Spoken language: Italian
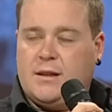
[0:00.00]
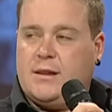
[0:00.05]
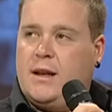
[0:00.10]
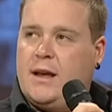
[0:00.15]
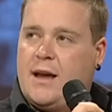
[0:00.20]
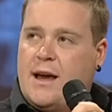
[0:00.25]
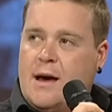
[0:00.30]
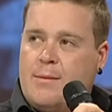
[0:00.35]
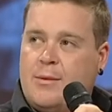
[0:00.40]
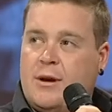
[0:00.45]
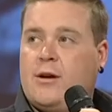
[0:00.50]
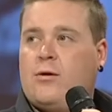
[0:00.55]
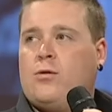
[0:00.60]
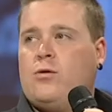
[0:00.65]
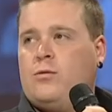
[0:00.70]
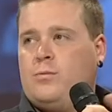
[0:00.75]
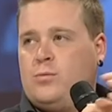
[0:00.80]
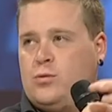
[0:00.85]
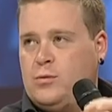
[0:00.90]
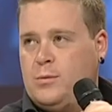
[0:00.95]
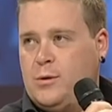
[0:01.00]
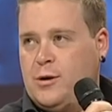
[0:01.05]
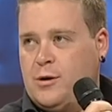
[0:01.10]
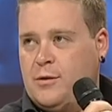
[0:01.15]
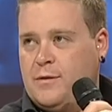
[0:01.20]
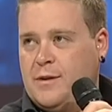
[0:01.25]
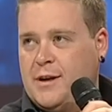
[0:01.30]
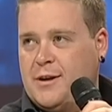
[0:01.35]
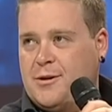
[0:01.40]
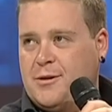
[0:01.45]
telecamere col pubblico
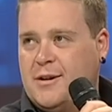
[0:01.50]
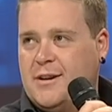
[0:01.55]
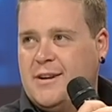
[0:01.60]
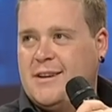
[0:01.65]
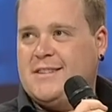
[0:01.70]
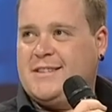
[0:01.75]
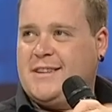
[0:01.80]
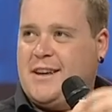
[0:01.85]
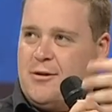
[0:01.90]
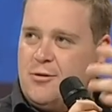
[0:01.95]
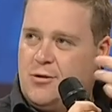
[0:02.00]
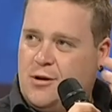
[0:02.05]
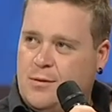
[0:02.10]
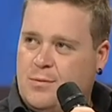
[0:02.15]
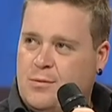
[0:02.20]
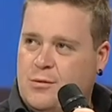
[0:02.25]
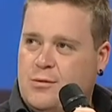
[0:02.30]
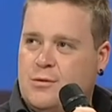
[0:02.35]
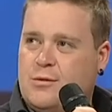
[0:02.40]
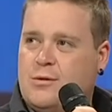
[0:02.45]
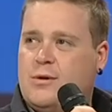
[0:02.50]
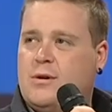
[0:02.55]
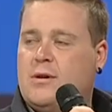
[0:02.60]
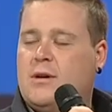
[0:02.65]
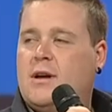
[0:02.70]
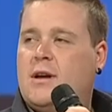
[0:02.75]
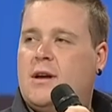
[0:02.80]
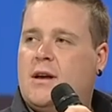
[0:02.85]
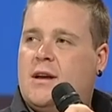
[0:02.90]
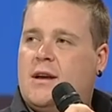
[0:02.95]
vero, che ecco. è ancora più,
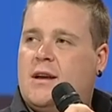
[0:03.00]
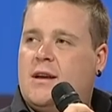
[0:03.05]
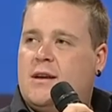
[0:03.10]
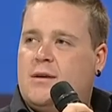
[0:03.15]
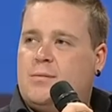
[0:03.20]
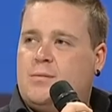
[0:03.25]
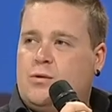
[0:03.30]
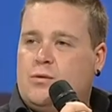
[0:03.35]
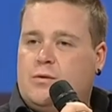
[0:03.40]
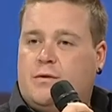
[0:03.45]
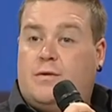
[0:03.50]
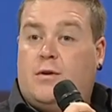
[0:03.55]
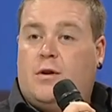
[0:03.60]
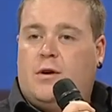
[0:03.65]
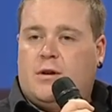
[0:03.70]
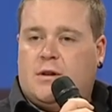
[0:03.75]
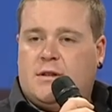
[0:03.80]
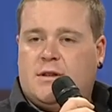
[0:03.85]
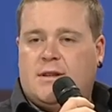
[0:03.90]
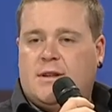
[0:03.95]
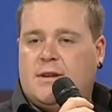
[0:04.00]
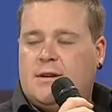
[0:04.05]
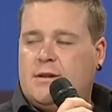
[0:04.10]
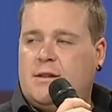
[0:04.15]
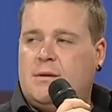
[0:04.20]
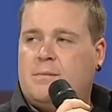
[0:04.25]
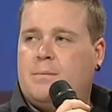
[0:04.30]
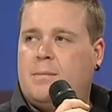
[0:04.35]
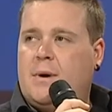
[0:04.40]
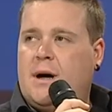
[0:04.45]
più forte
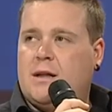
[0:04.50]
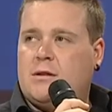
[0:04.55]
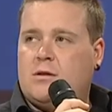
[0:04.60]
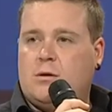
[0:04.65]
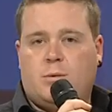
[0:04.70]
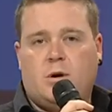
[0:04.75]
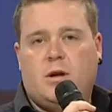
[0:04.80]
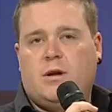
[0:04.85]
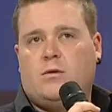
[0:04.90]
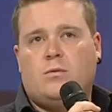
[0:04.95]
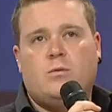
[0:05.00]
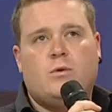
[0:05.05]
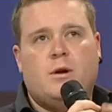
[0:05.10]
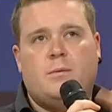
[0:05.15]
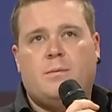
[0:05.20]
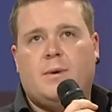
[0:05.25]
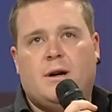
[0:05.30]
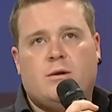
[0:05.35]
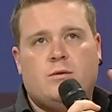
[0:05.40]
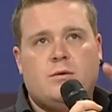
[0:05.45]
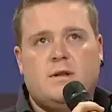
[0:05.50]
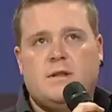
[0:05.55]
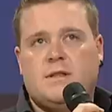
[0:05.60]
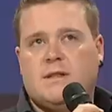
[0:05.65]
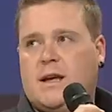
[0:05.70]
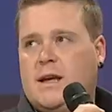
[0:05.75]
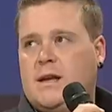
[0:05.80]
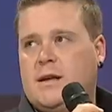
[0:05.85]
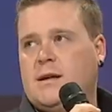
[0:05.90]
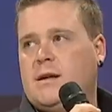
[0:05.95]
d'impatto. Poi comunque il palco di
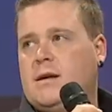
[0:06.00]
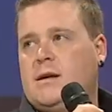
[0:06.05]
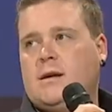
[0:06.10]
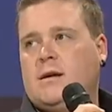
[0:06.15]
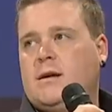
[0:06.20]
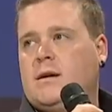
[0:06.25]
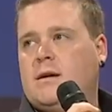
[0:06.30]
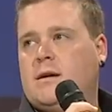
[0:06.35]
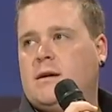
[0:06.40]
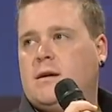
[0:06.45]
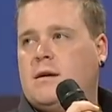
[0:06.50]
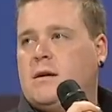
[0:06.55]
Zelig è